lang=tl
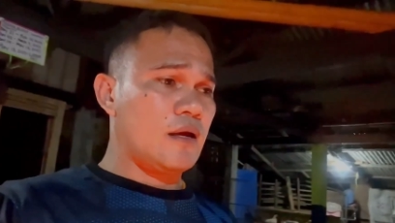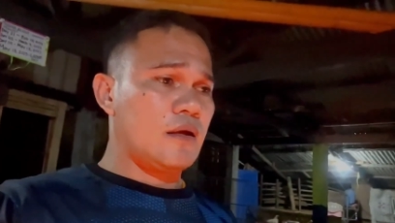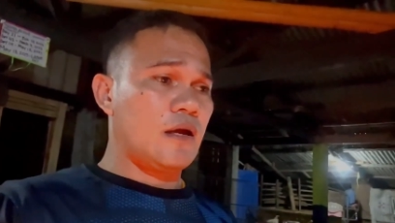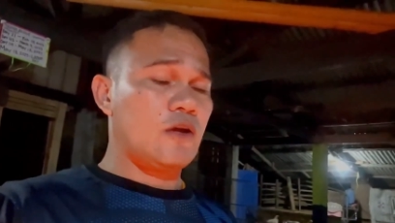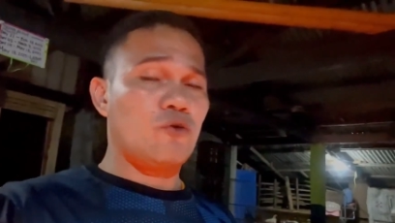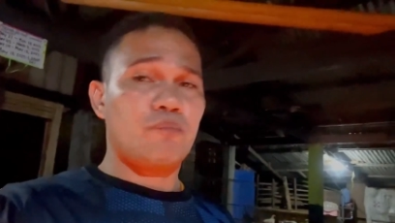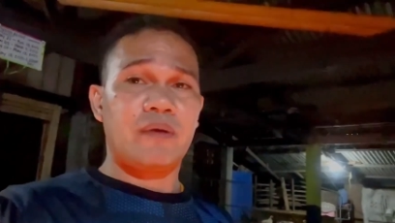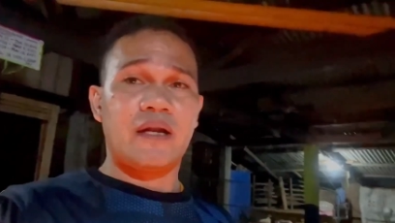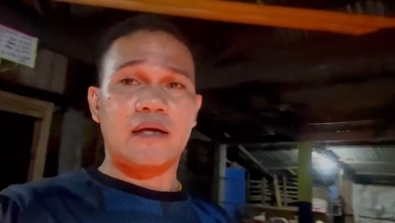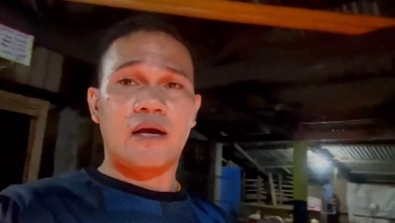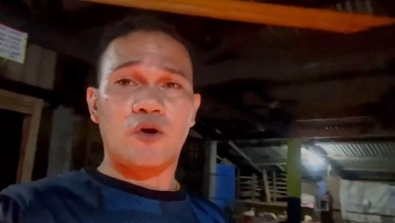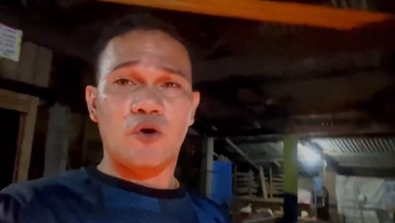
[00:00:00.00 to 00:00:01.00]
Yan yung
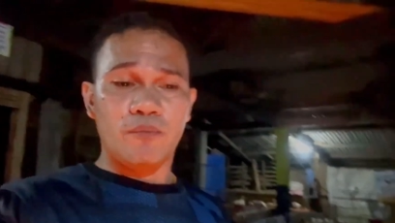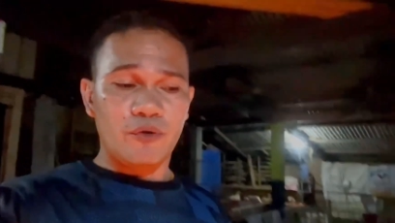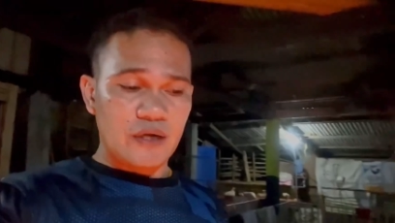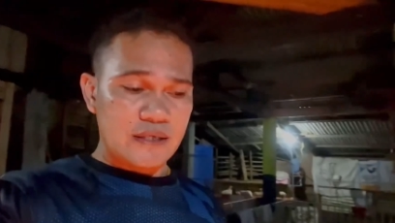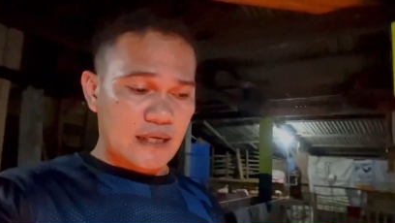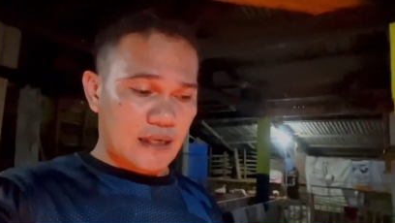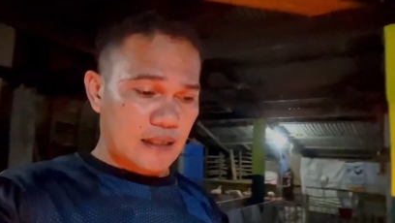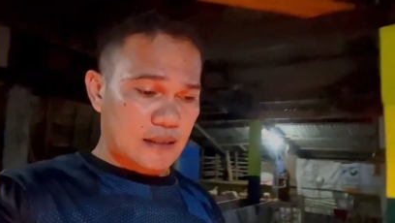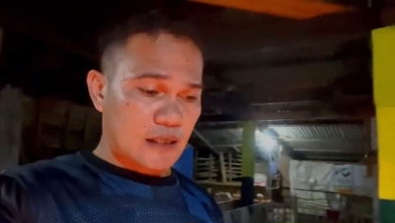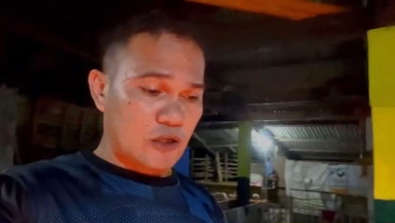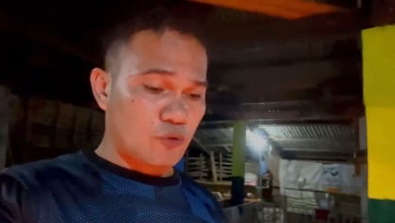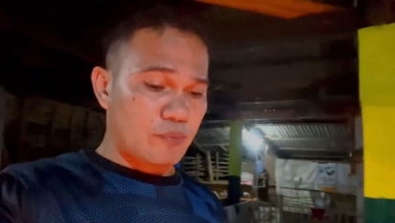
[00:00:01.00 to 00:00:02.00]
pinakakumo na
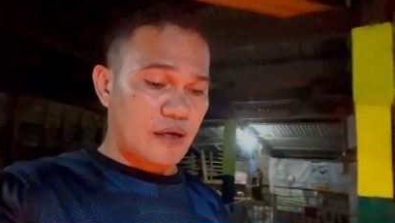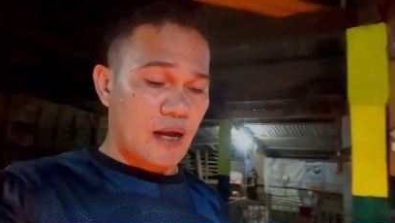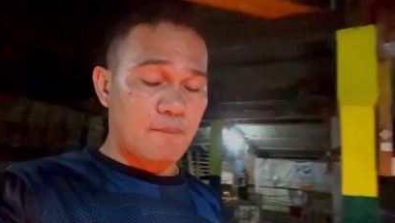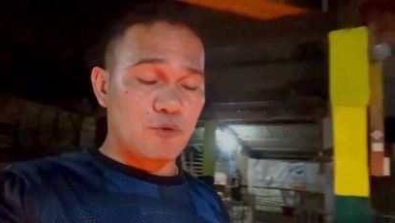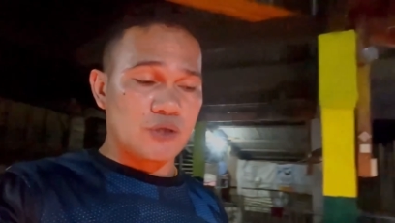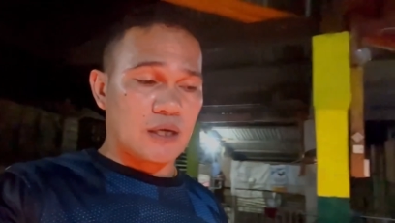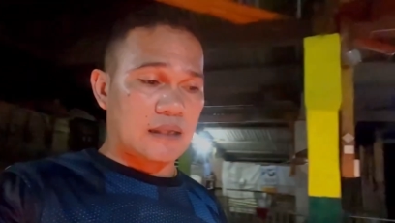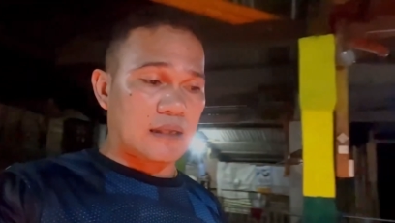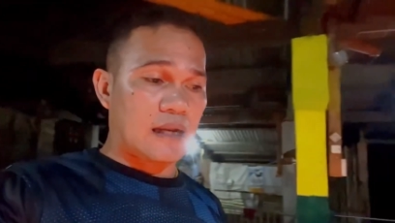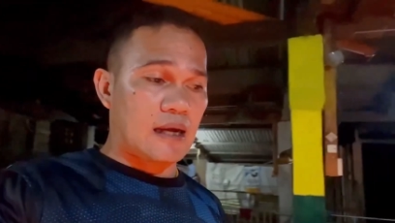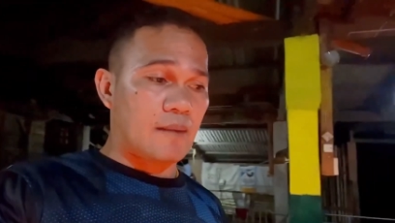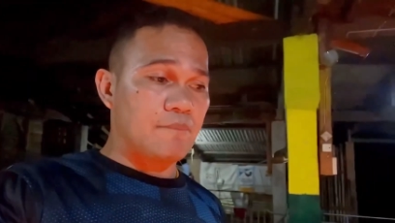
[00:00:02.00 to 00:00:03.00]
sakit na dumadapo sa
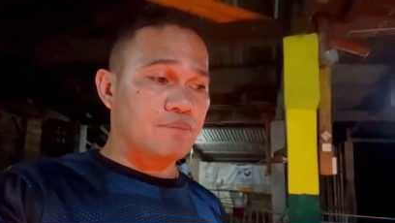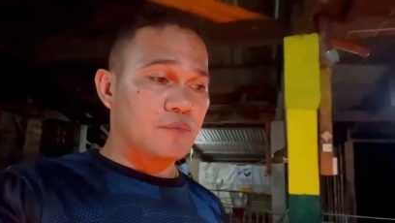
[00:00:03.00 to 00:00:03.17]
kanila.